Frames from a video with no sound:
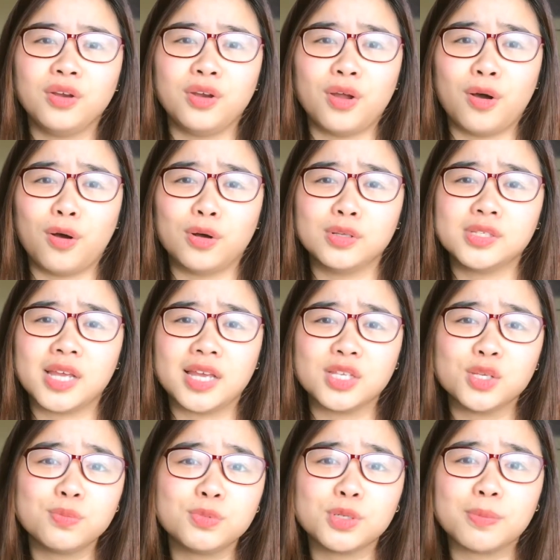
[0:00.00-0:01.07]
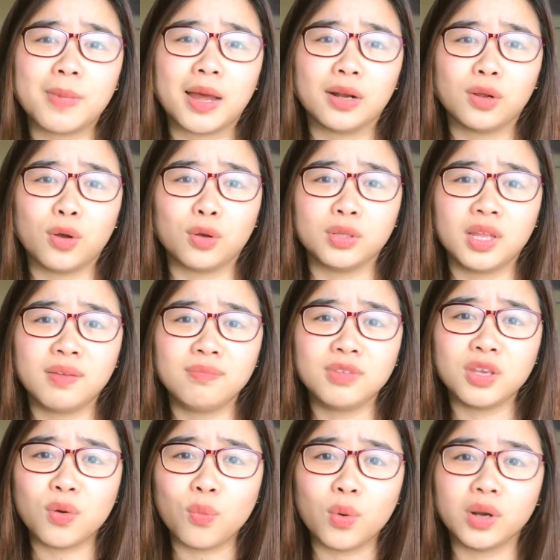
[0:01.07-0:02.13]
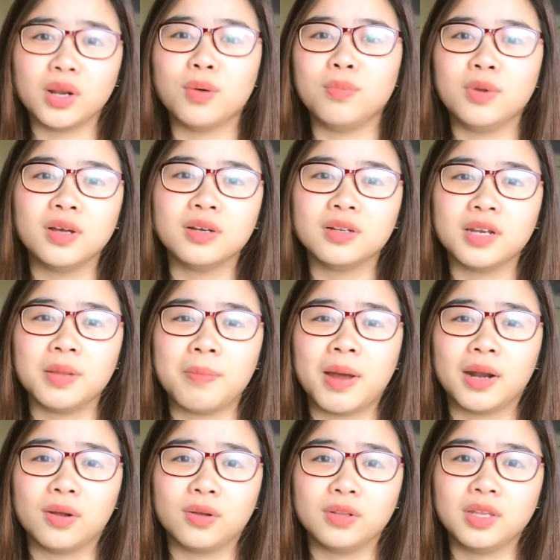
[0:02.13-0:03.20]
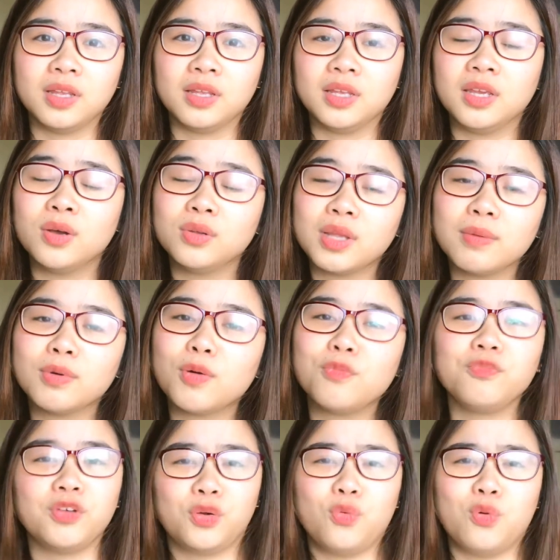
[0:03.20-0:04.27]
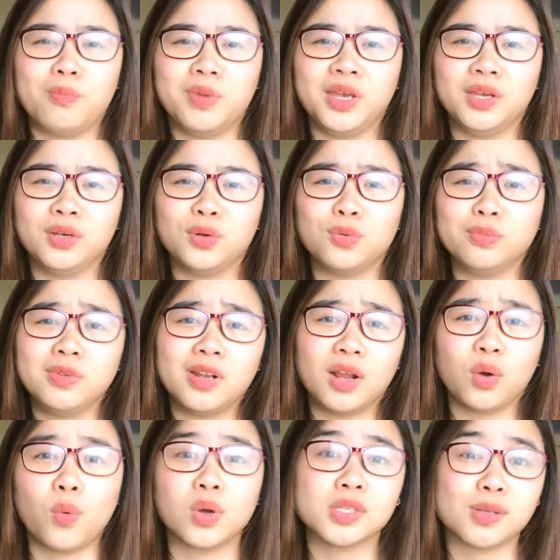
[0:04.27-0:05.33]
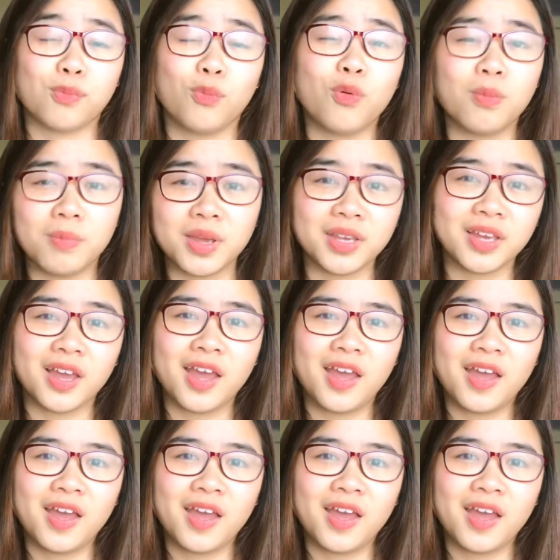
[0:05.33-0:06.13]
nó sẽ giúp cho bạn có thêm nhiều nguồn động lực để bạn có thể yêu thêm công việc của mình cũng như là cuộc sống của mình.